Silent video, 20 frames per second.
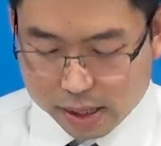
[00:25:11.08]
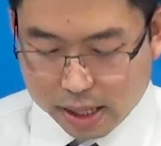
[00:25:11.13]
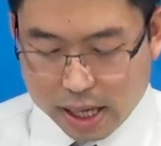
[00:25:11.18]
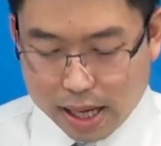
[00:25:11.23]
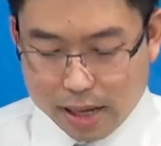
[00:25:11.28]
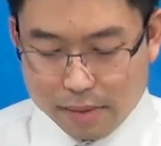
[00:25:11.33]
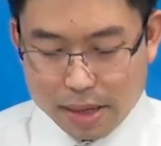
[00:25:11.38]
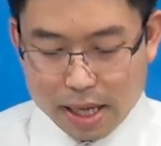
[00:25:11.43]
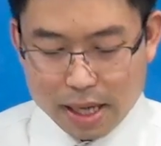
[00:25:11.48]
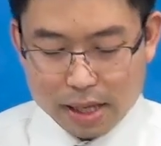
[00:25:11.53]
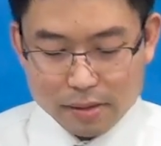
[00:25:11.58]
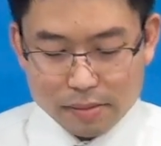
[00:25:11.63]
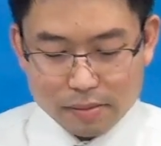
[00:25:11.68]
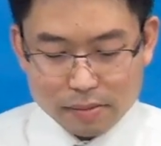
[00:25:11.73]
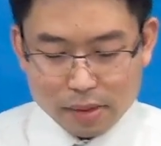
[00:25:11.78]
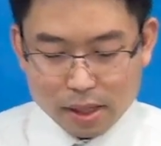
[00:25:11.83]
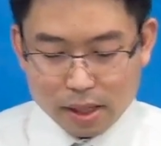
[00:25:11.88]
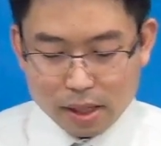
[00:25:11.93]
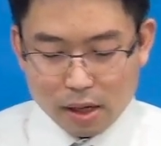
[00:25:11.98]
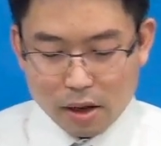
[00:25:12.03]
เอเมน
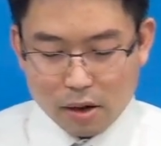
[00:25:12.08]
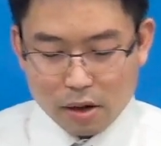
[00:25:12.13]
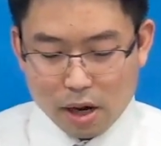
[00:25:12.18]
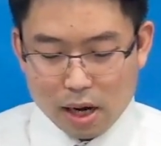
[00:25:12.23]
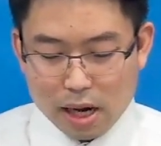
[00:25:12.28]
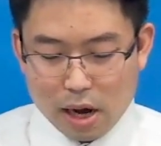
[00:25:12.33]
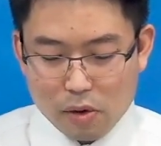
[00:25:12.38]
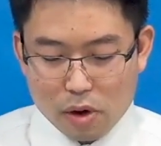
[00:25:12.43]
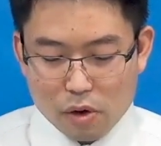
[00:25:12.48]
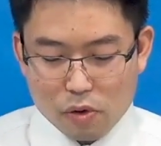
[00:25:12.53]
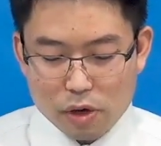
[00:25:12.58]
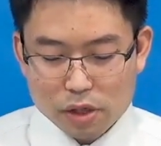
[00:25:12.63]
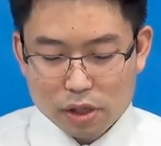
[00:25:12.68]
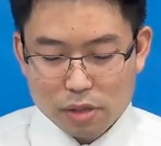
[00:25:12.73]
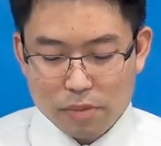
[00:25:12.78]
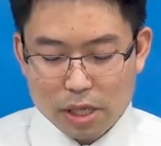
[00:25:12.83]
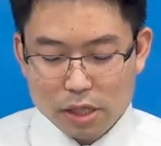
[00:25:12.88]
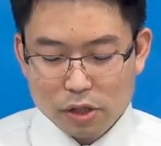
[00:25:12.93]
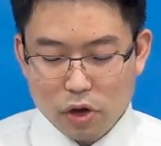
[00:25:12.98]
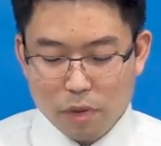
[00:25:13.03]
แล้วก็เราก็ควรจะ
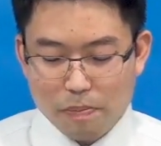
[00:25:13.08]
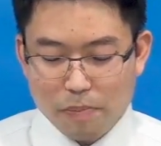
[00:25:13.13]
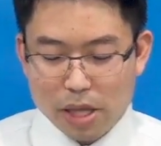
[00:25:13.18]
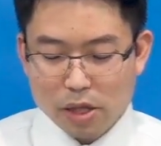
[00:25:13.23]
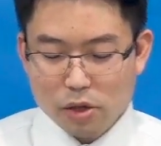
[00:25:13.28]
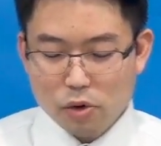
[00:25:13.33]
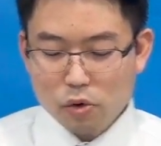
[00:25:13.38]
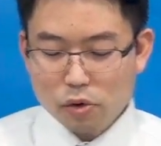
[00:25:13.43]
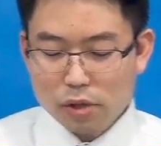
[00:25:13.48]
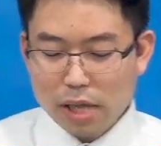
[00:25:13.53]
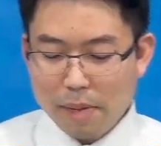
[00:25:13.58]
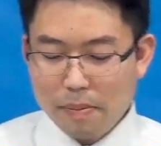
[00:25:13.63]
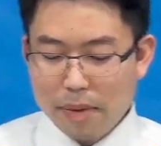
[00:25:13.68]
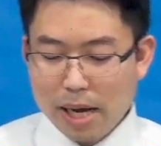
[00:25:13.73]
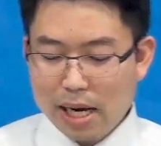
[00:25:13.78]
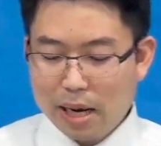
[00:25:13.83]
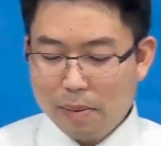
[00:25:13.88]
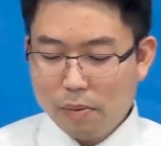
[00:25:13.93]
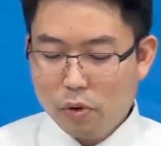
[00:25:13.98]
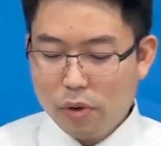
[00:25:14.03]
มีชีวิตเป็นอยู่ตามกา
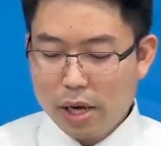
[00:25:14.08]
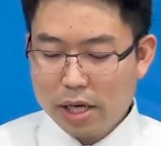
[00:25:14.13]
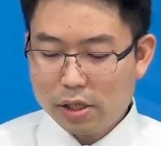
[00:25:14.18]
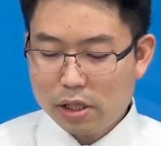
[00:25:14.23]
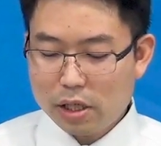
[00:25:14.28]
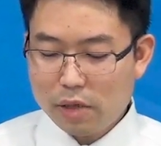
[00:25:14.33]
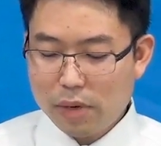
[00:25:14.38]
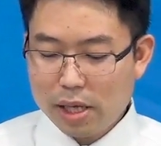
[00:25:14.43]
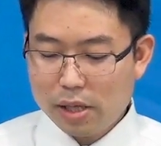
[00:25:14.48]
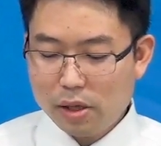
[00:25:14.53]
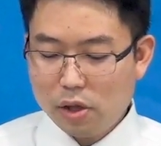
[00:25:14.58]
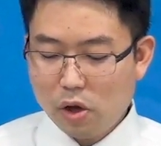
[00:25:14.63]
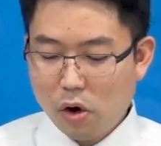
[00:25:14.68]
รรับรู้แห่งชีวิต